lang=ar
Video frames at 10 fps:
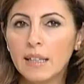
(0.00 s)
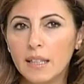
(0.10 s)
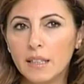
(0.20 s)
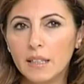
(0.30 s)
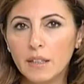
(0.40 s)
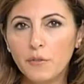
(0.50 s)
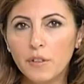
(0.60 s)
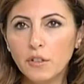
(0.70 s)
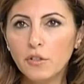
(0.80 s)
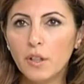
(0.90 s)
يعني هي
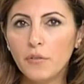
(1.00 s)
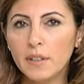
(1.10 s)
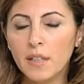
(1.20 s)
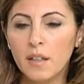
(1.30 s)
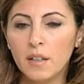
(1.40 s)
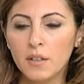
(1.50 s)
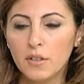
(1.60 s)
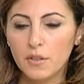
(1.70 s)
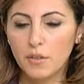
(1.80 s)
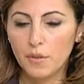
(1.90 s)
في اشياء اشياء
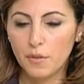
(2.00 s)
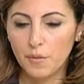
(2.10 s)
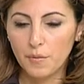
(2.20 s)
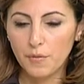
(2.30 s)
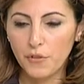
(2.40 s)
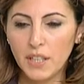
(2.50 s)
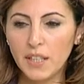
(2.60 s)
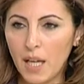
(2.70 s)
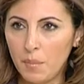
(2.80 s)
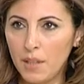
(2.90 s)
فينا آه، فينا
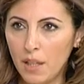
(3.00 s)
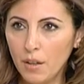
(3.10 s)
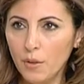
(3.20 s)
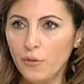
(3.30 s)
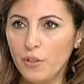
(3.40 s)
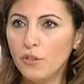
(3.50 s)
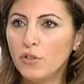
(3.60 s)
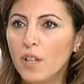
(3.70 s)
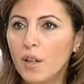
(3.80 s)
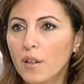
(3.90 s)
نعملها وفي
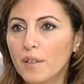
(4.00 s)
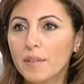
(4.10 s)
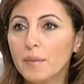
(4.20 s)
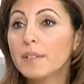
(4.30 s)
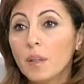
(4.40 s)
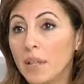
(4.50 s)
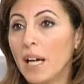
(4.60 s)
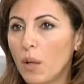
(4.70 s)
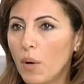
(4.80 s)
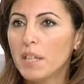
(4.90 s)
اشياء
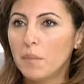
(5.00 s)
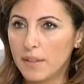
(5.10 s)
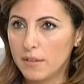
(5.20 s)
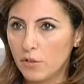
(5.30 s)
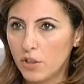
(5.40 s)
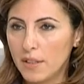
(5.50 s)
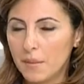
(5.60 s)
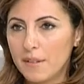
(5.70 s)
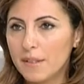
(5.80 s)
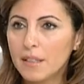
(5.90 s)
الطبيعه لوحدها بدها
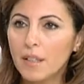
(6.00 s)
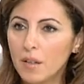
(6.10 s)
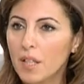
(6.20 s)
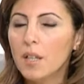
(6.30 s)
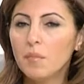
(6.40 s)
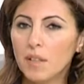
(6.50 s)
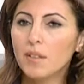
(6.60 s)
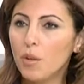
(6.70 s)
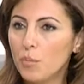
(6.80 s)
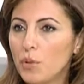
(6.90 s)
تتجدد بس نحن
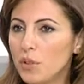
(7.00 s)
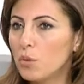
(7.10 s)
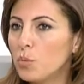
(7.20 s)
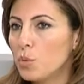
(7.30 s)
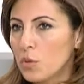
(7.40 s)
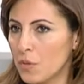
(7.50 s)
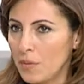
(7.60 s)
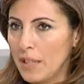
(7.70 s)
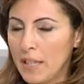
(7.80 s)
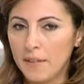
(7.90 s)
بنعطيها ان بوتي كود بوس
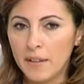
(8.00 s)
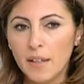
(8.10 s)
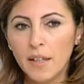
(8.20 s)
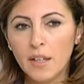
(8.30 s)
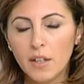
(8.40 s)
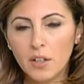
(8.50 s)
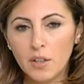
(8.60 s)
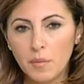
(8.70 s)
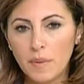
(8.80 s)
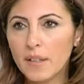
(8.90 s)
يعني
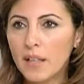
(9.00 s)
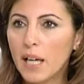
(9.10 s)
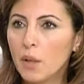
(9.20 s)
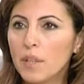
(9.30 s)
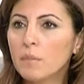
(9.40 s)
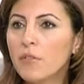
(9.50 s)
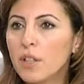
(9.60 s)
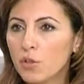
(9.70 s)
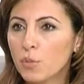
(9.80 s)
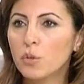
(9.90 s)
آه، مثلا الحيوانات ما
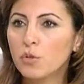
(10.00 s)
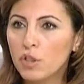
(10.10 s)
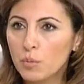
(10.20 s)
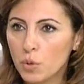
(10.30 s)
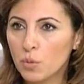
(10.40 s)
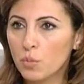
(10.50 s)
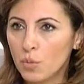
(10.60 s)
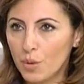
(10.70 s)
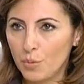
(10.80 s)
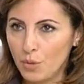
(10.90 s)
فينا نجبرهم نجيبهم
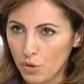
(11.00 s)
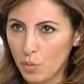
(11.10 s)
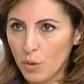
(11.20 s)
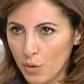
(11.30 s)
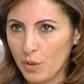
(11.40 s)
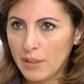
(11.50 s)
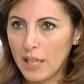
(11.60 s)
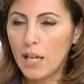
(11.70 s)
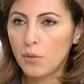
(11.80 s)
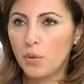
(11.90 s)
ونجبرهم
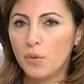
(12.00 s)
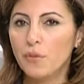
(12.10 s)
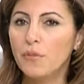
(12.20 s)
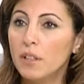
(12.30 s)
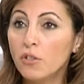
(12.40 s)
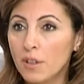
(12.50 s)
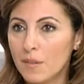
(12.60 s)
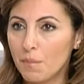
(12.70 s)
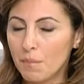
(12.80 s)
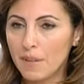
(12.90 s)
يقعدوا هون في
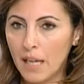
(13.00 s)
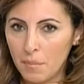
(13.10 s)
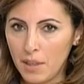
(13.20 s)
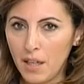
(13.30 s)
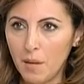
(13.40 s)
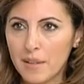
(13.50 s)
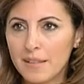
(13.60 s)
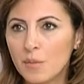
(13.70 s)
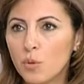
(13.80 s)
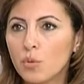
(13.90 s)
اشياء نعملها
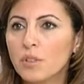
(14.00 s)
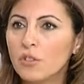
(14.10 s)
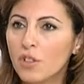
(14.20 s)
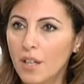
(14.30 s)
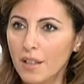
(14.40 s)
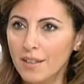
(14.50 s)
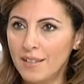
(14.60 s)
بس لازم يكون ديجا